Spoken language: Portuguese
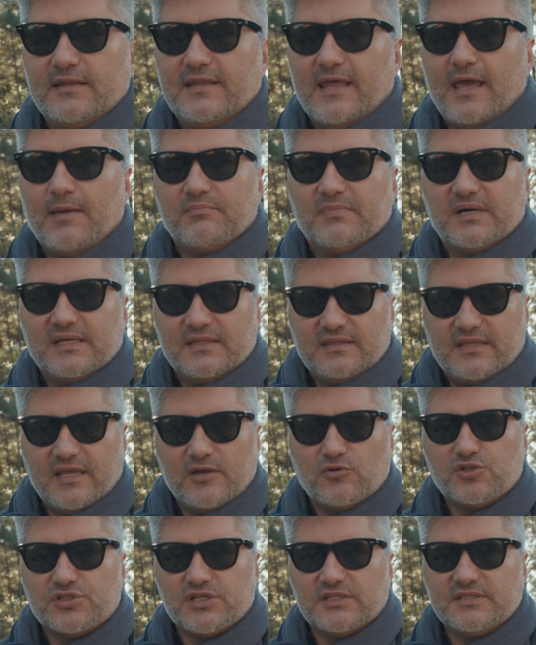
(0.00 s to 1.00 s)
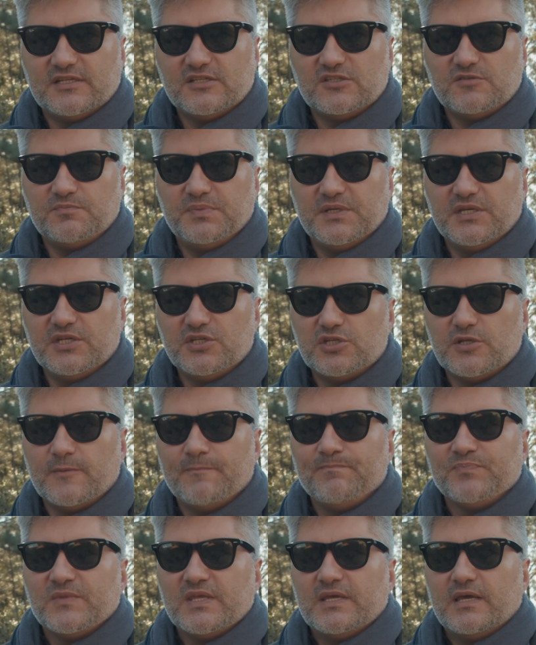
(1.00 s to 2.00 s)
Né? Manter o shutter
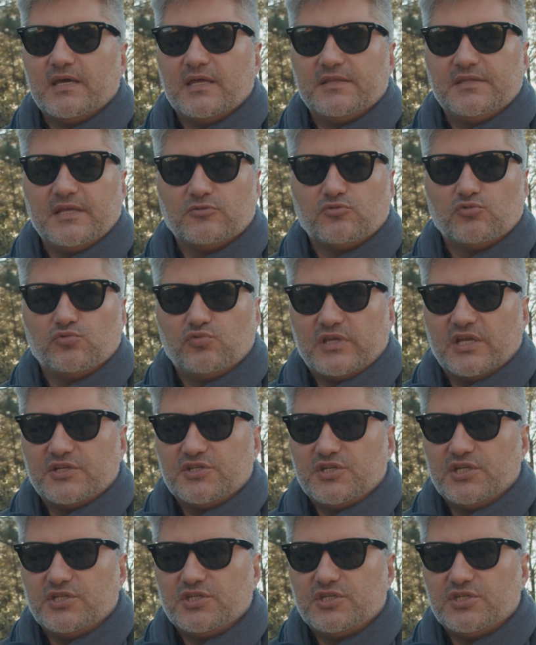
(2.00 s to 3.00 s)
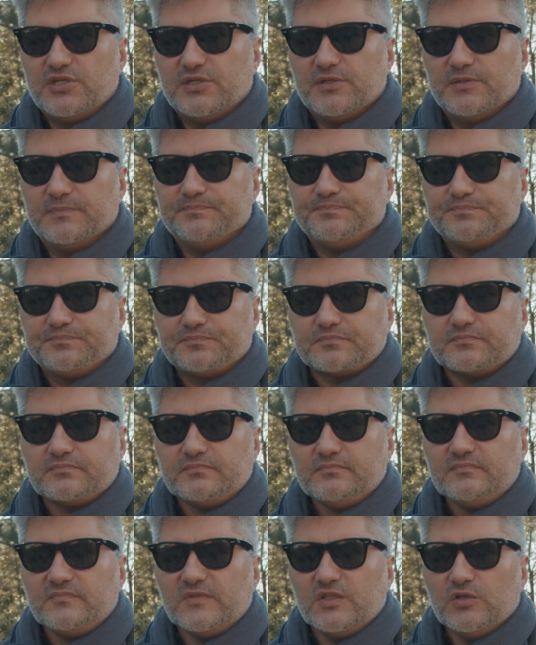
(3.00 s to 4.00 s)
speed é, dentro do que a gente
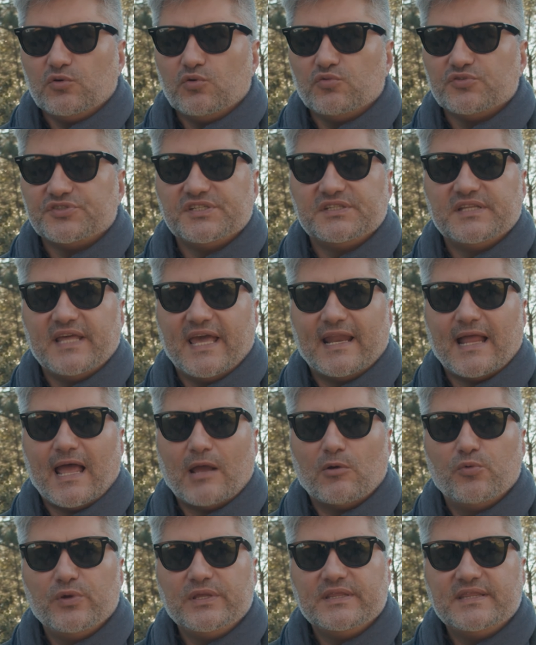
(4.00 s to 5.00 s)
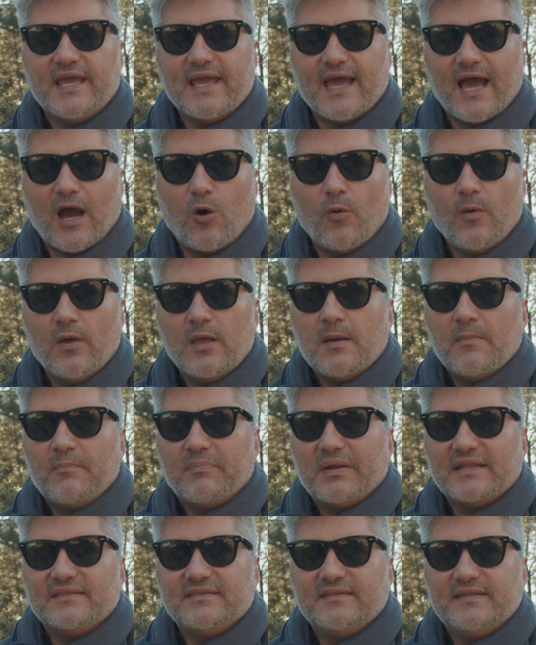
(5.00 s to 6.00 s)
considera o ideal
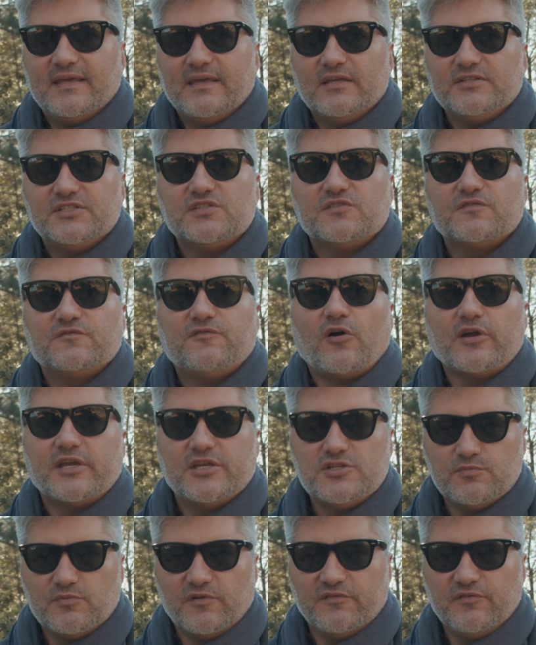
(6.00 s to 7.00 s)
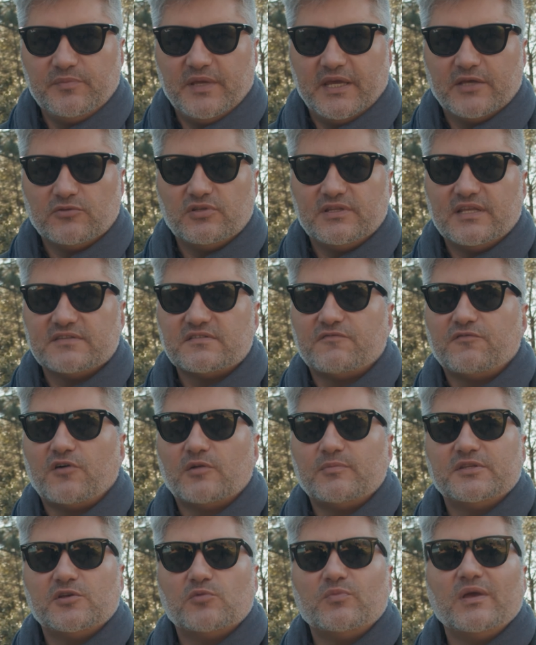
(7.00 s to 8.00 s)
para ter desfoque de movimento e dessa
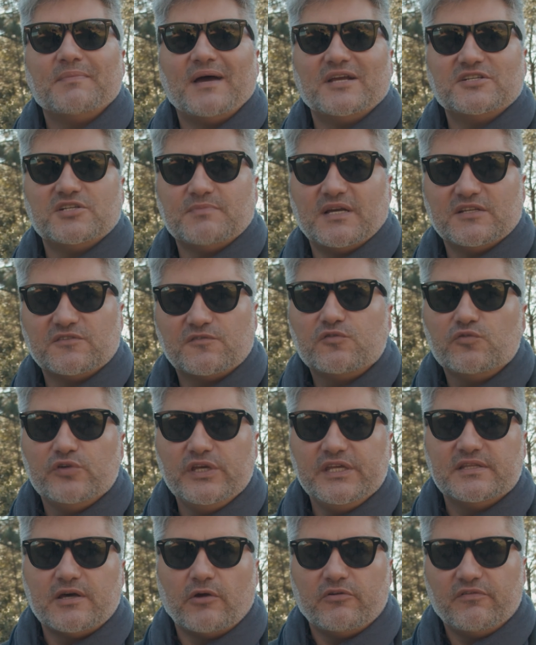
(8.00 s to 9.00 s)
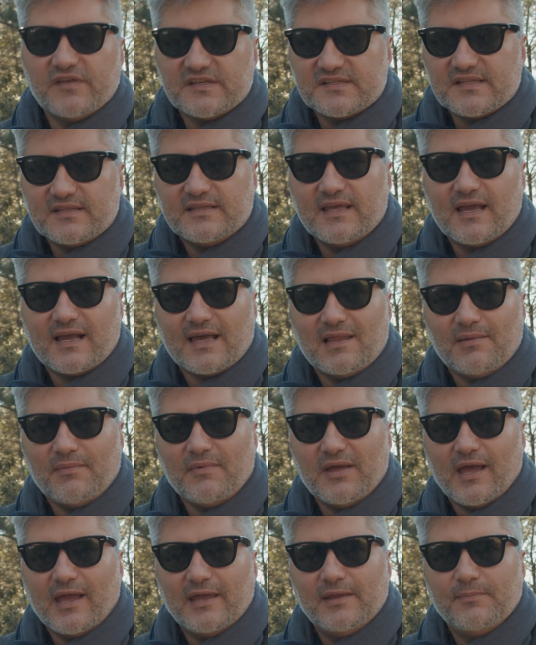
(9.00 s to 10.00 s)
forma ter uma imagem mais fluida, ao invés de ter aquela
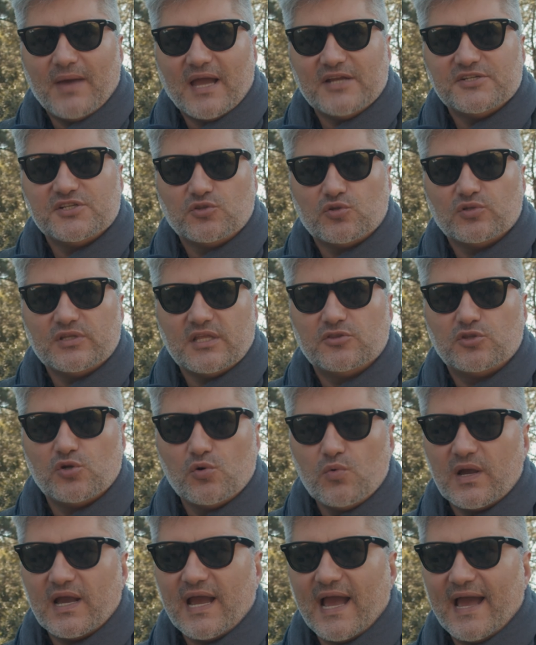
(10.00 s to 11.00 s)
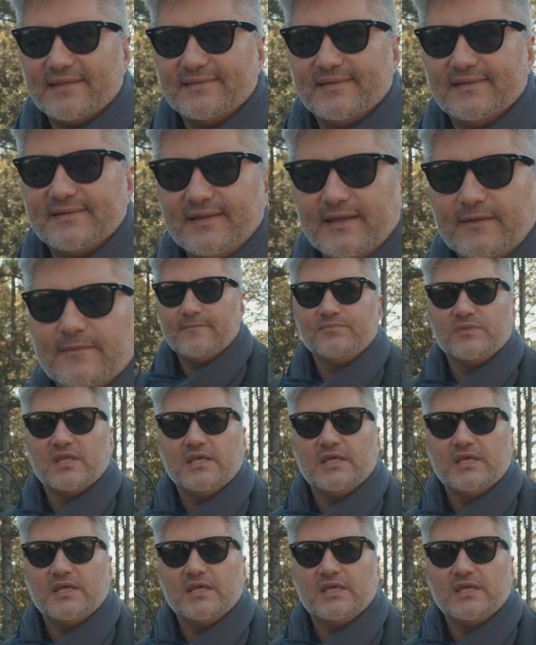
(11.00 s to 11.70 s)
imagem toda truncada. Né?